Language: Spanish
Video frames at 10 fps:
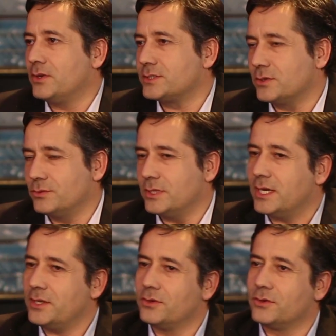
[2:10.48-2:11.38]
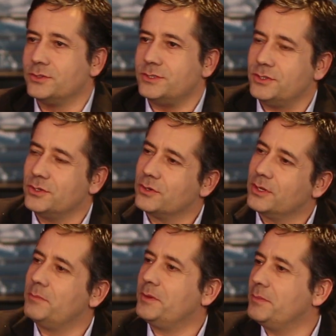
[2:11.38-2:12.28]
año del secundario coincidió
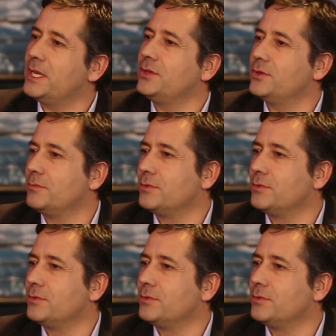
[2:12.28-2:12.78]
con el primer año de